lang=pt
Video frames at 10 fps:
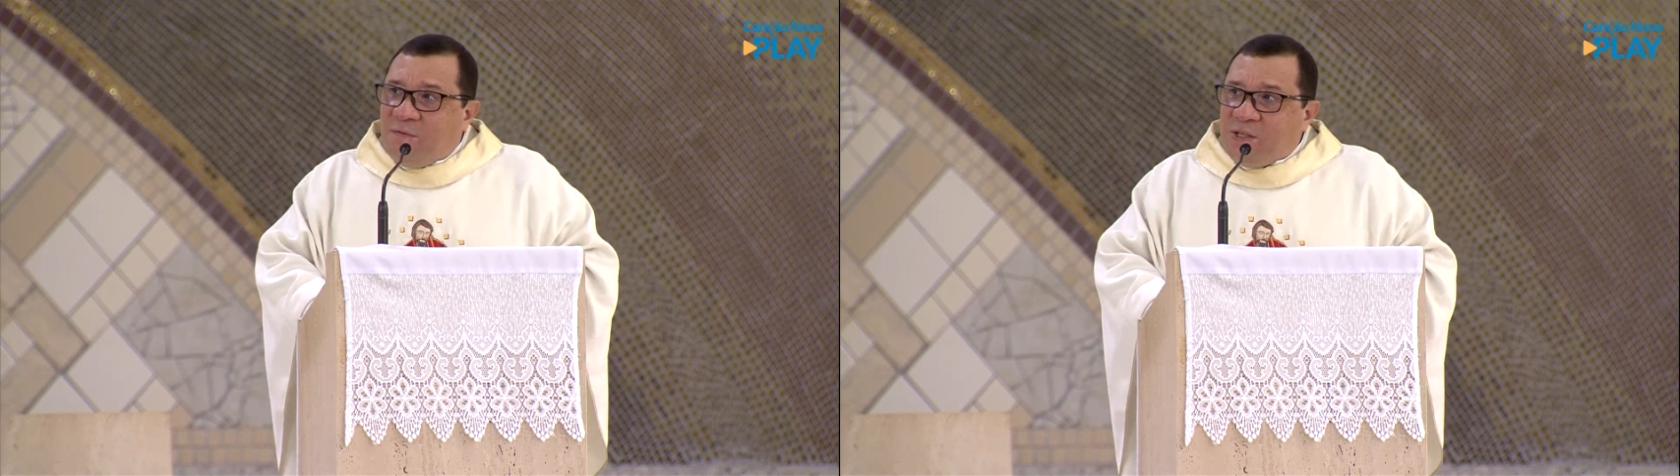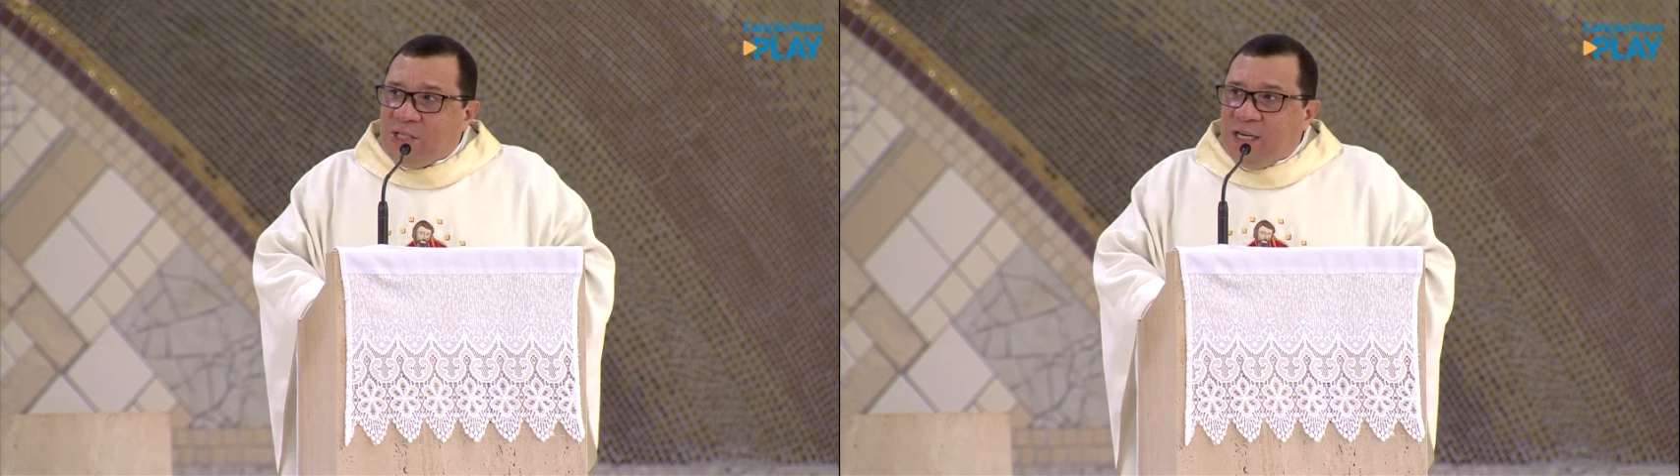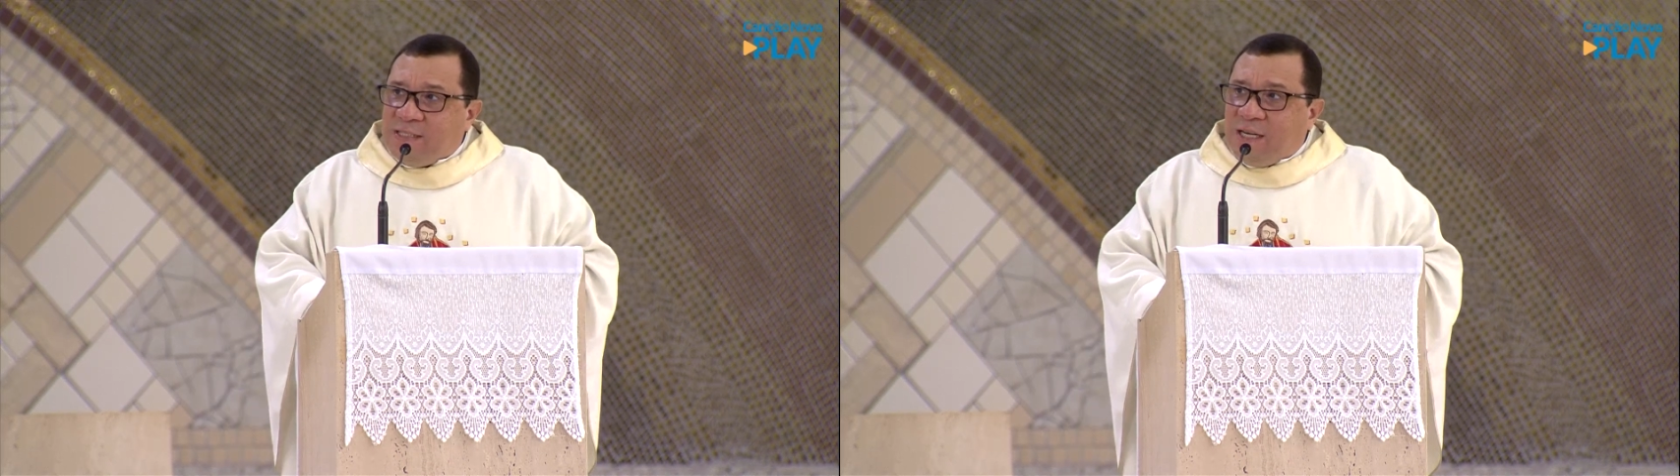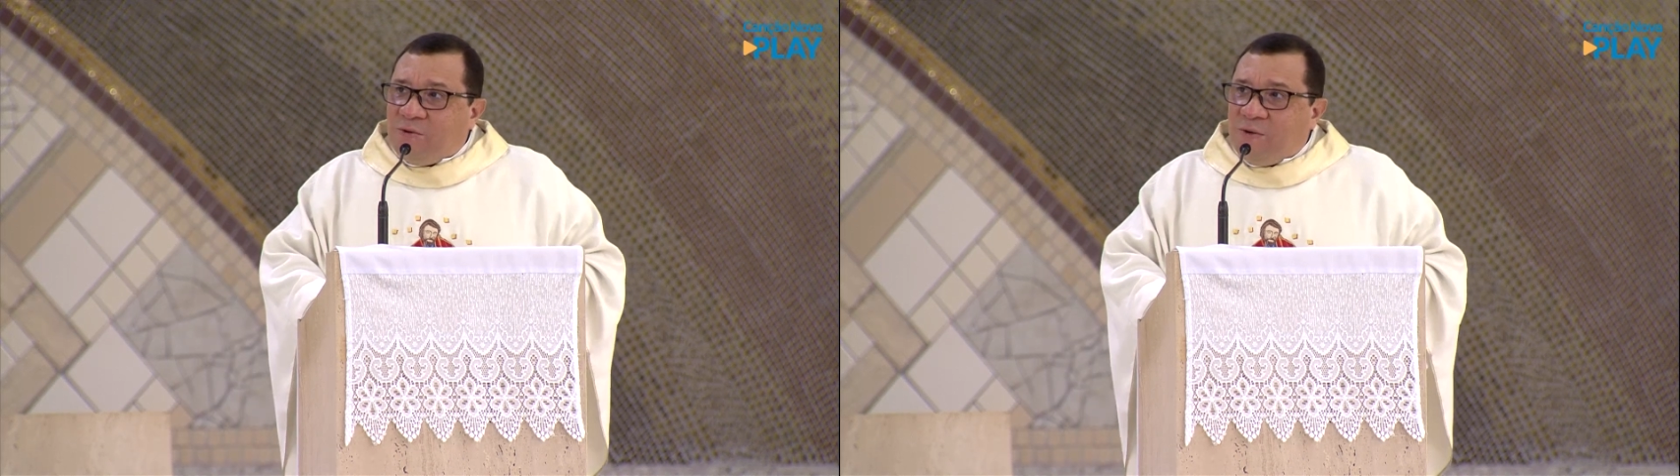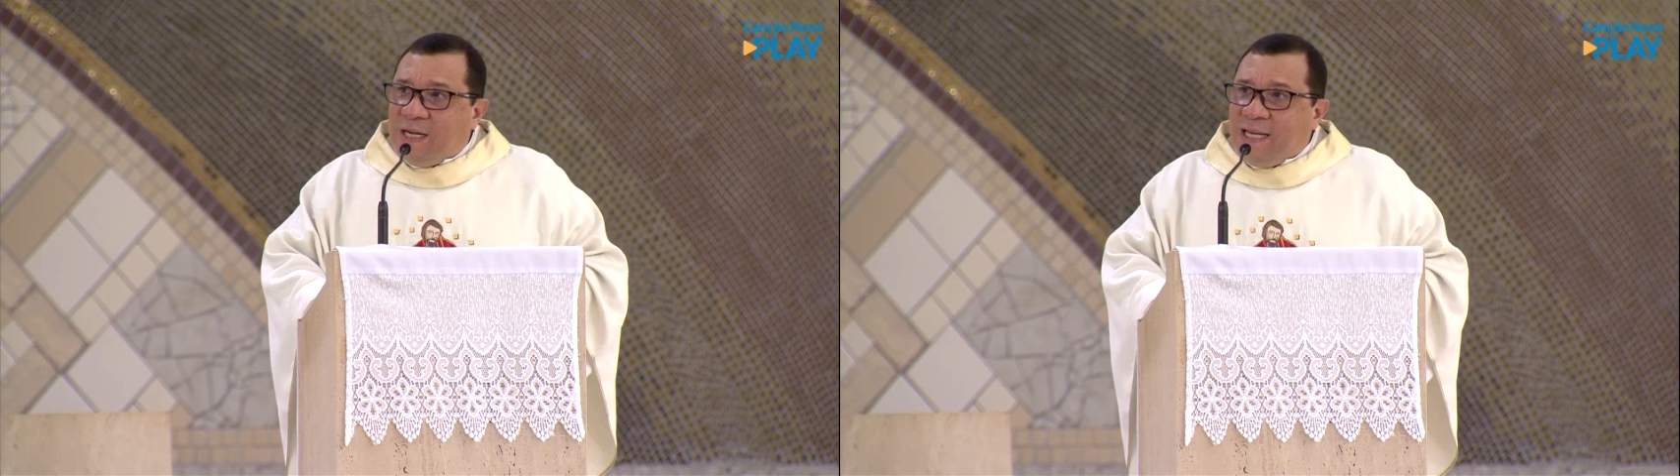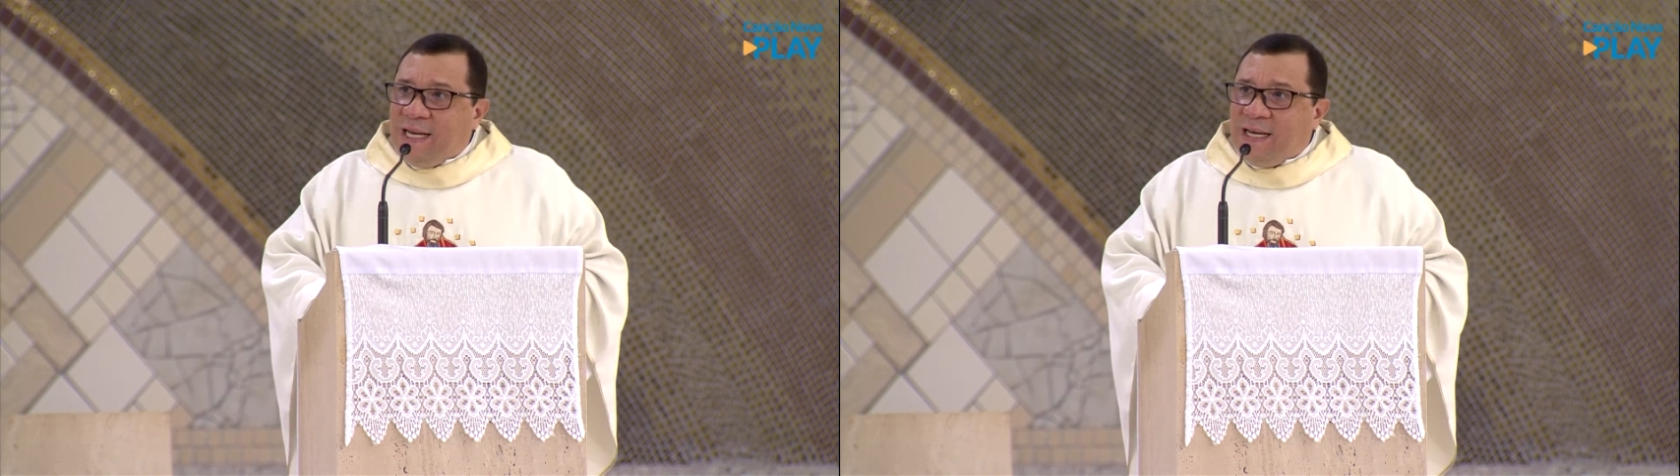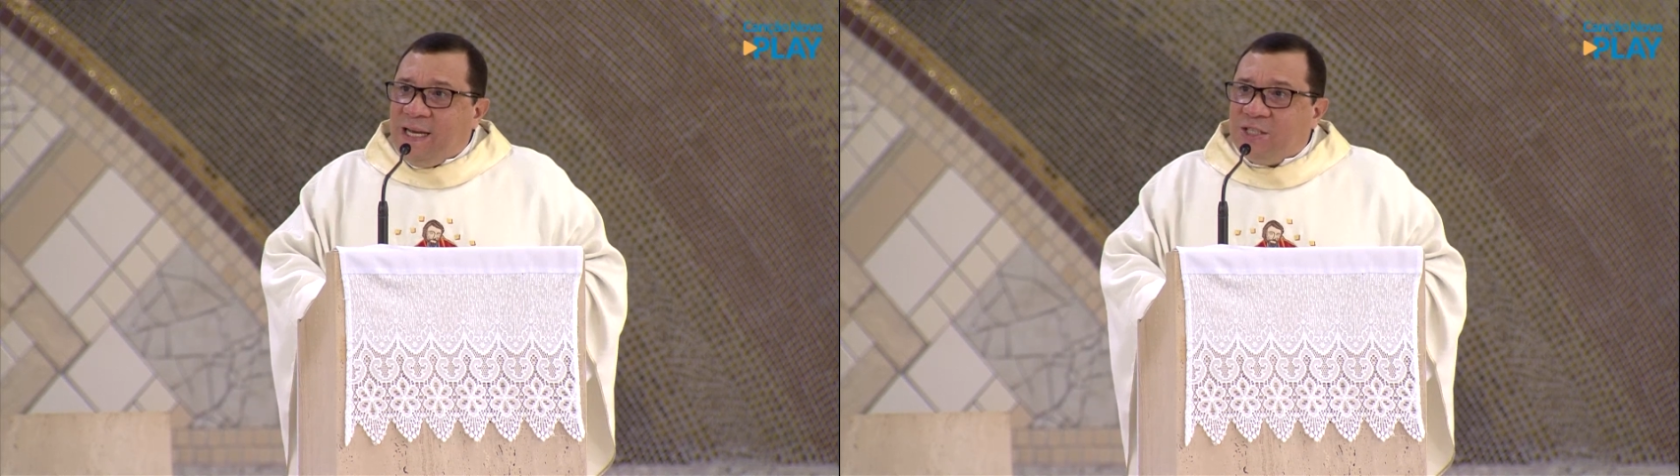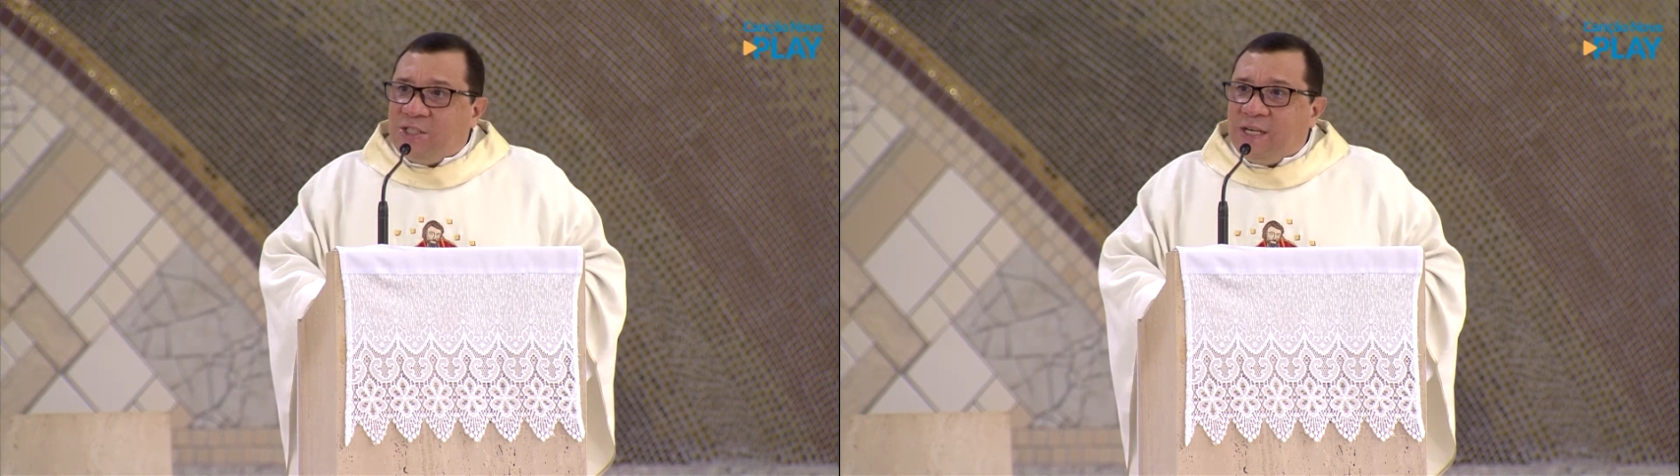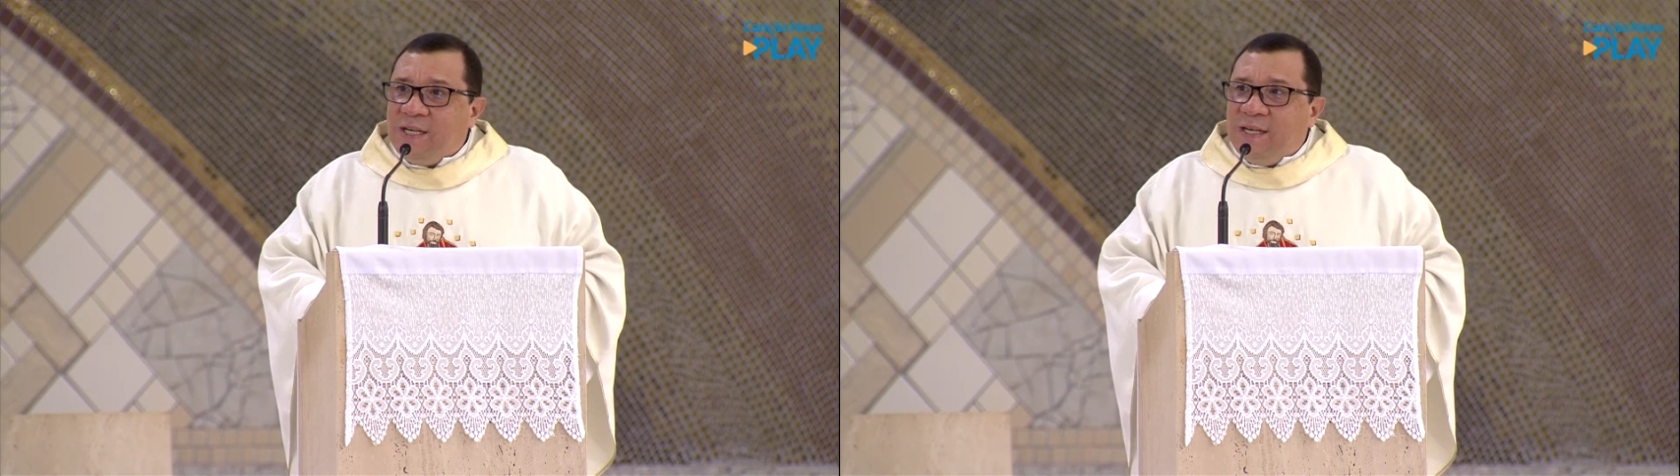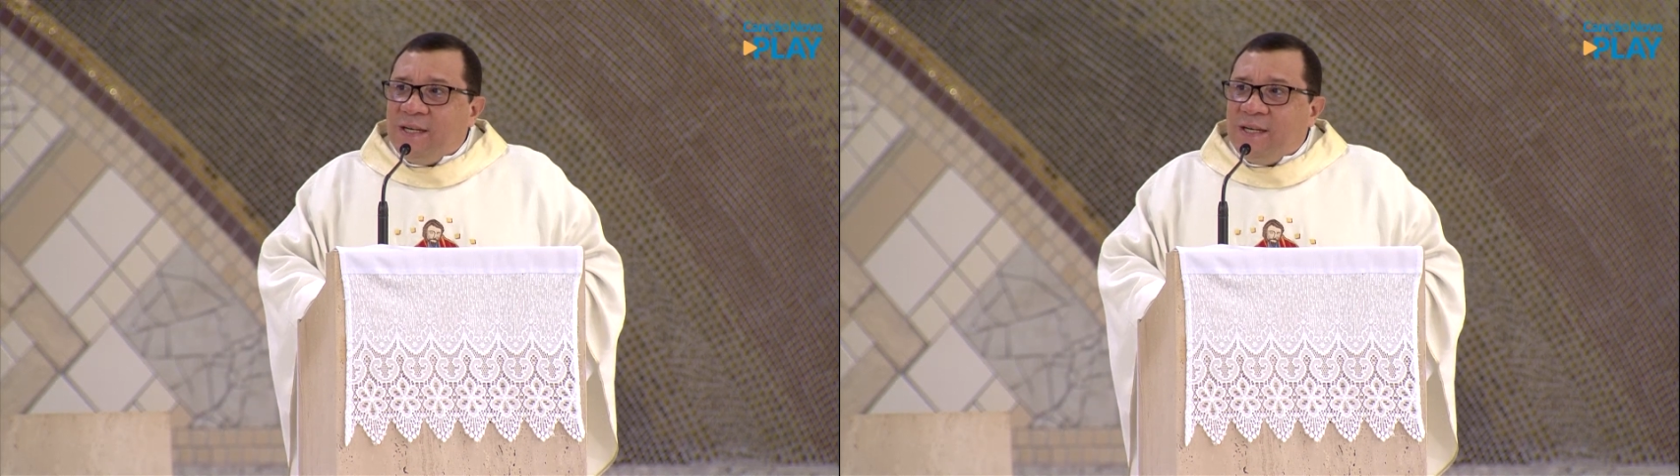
evangelizadora da igreja,